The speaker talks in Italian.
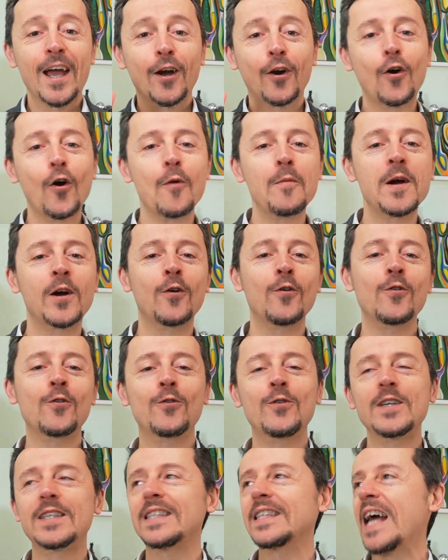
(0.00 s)
Come
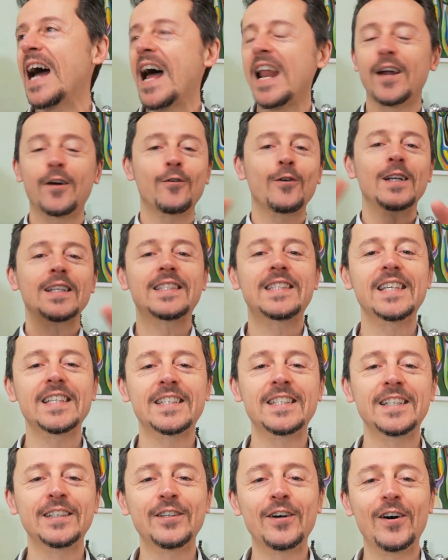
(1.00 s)
conquistare
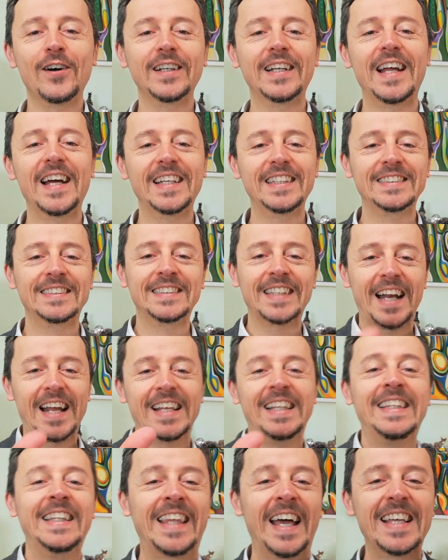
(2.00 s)
qualsiasi donna in
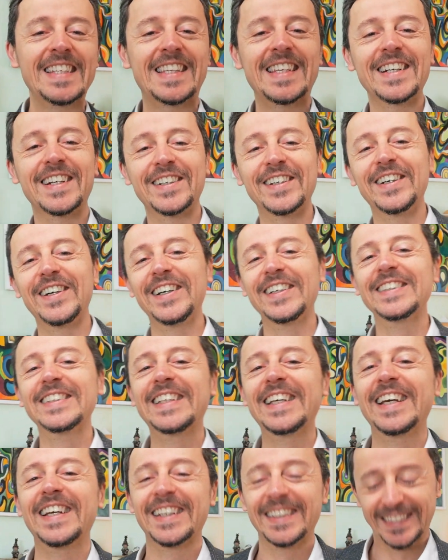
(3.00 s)
30
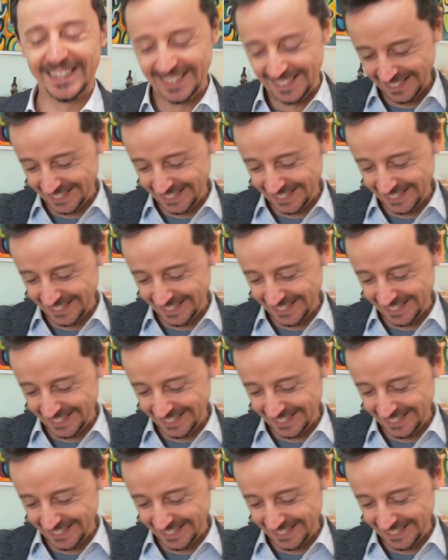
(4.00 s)
secondi.